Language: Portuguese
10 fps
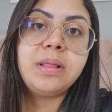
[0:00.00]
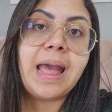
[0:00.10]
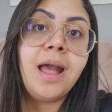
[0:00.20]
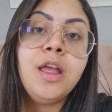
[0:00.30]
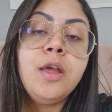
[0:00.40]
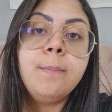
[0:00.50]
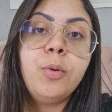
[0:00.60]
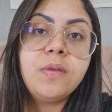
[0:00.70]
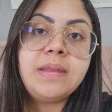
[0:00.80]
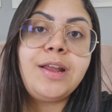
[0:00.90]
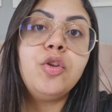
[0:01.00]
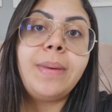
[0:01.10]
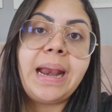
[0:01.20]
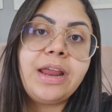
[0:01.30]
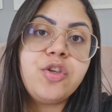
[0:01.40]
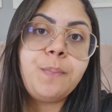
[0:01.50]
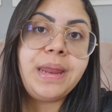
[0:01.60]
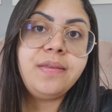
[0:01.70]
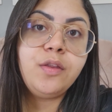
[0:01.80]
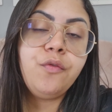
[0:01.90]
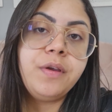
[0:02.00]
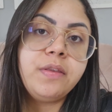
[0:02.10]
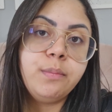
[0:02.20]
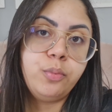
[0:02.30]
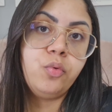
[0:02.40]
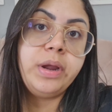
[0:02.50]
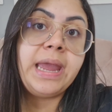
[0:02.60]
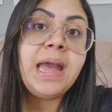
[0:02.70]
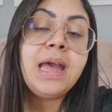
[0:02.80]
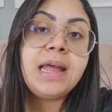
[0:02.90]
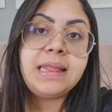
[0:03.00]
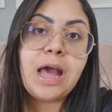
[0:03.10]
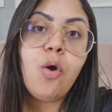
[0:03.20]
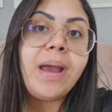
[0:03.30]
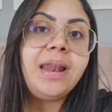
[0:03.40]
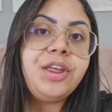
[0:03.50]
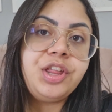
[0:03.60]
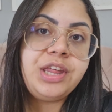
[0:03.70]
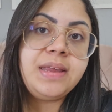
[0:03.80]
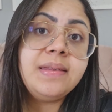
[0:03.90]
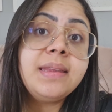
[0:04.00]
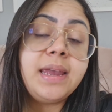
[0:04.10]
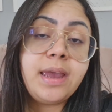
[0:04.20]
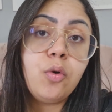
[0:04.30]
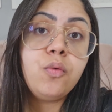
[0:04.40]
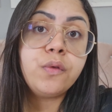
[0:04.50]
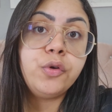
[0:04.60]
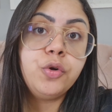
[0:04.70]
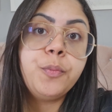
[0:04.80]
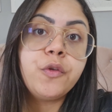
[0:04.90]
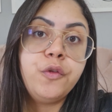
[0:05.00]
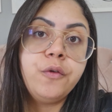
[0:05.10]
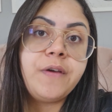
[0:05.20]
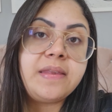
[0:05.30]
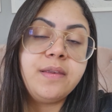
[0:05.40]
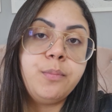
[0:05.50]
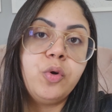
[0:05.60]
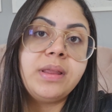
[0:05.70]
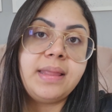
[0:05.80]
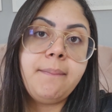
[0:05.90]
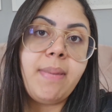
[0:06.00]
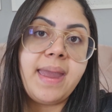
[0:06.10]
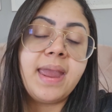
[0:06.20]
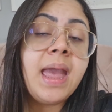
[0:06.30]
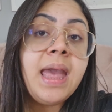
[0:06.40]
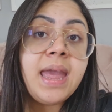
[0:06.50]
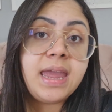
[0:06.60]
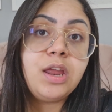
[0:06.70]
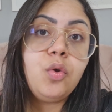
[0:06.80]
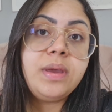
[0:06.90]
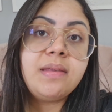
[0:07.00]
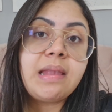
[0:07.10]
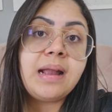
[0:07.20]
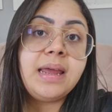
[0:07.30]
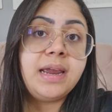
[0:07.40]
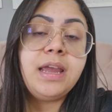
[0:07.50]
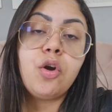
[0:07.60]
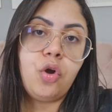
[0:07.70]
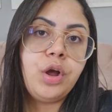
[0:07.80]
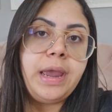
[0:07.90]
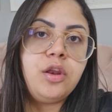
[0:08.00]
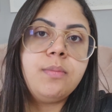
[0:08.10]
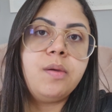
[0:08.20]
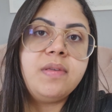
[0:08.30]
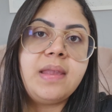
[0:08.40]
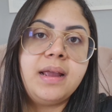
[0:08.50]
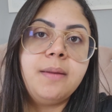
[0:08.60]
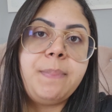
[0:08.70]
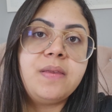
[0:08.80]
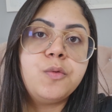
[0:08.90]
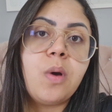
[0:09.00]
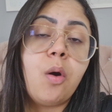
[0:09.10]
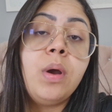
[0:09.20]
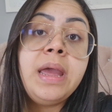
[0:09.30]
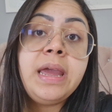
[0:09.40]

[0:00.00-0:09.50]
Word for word: tá? Postei no Marketplace do Facebook, na OLX, em alguns grupos do Facebook também. E no Instagram, eu coloquei no meu Instagram pessoal